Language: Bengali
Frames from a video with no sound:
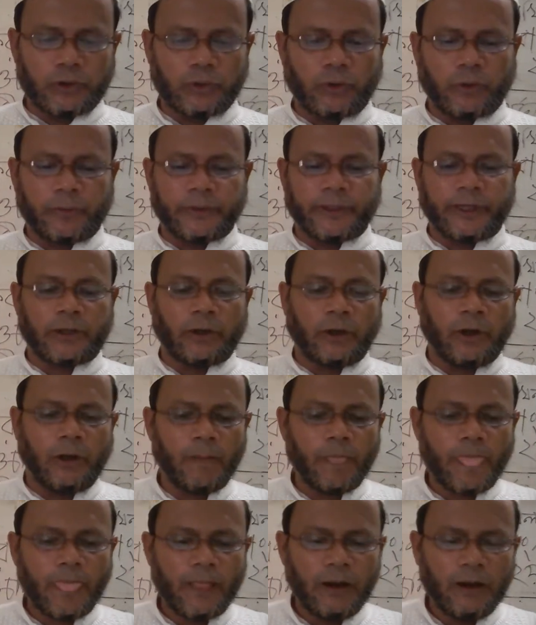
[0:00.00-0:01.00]
করবে দেখো
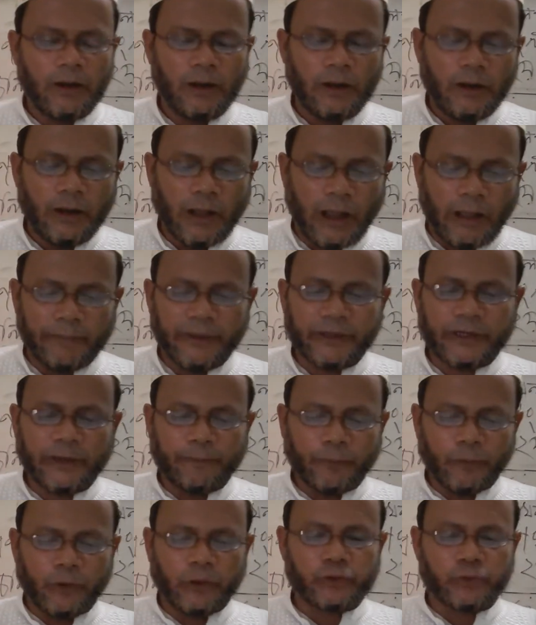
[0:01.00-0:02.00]
আমি এটা
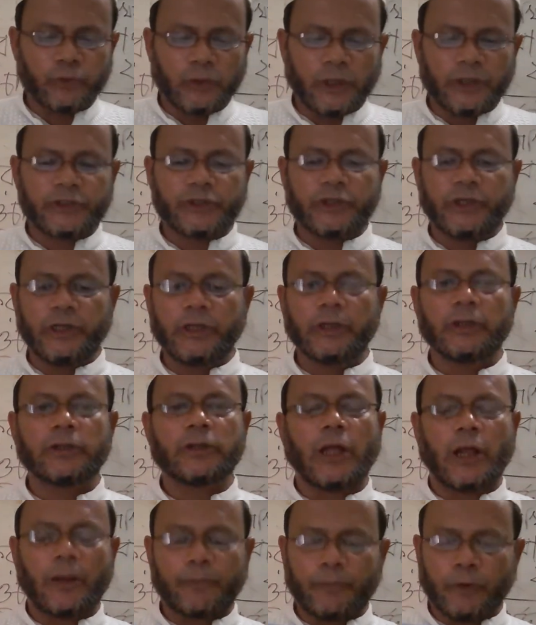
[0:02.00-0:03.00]
পড়ে শোনাচ্ছি
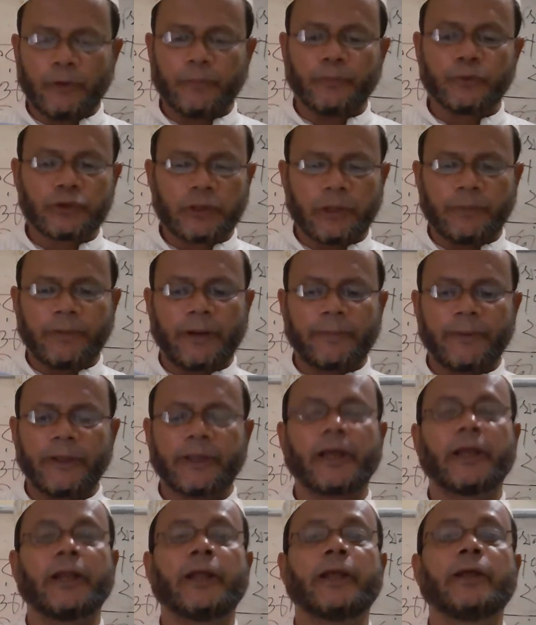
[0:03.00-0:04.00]
তারপরে বুঝতে পারবে
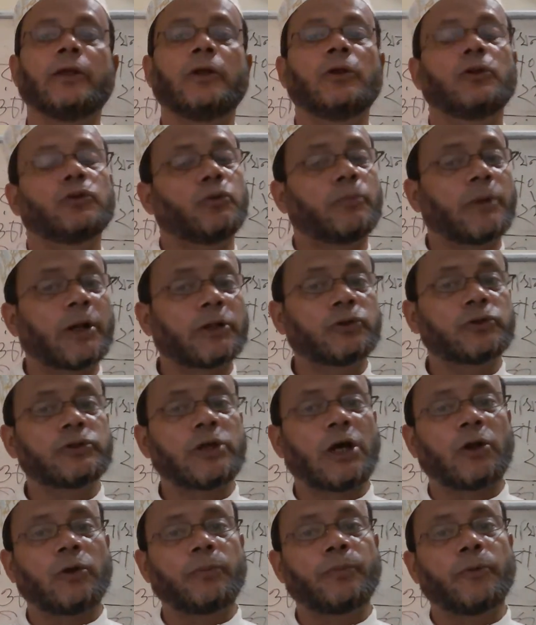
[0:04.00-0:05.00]
এখানে তোমরা তো
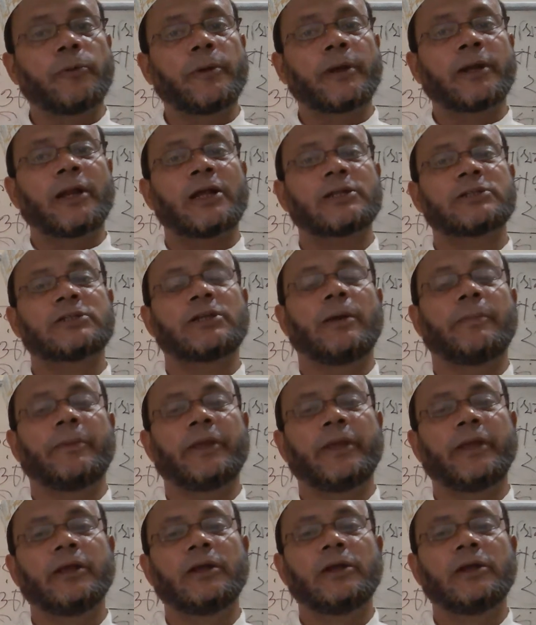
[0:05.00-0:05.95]
জানা পূর্বে ক্লাসে আমি